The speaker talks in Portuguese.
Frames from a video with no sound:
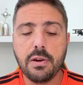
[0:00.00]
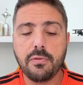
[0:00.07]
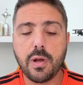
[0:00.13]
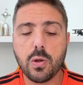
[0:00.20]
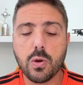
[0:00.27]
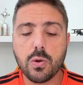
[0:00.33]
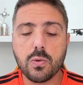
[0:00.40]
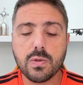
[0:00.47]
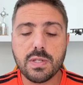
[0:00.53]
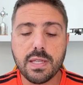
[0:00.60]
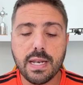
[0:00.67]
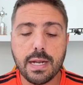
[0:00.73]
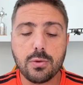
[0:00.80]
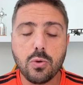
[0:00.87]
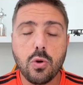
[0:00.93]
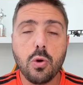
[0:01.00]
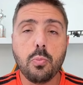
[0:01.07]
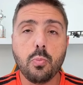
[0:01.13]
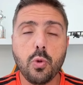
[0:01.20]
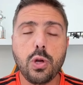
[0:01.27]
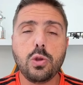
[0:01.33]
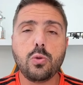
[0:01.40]
valor considerado
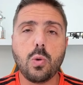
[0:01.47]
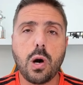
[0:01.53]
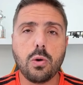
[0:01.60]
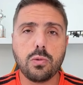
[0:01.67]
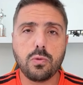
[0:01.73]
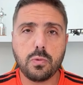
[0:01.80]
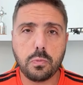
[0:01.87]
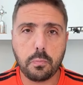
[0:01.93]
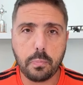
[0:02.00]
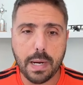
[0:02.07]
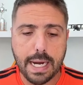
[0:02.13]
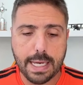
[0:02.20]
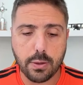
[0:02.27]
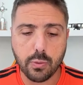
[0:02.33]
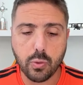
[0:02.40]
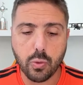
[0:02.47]
muito alto para o